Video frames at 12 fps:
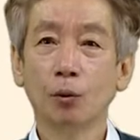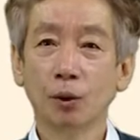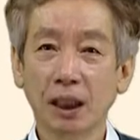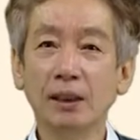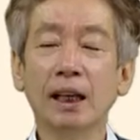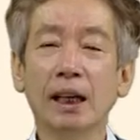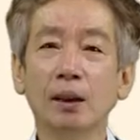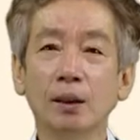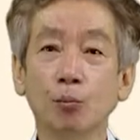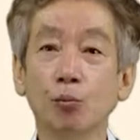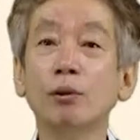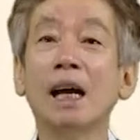옛날에 이제
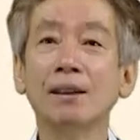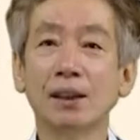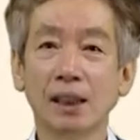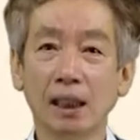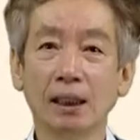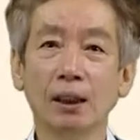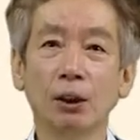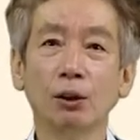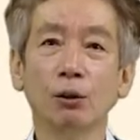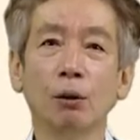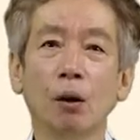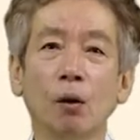무단 지각이라
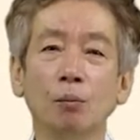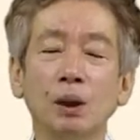했던 거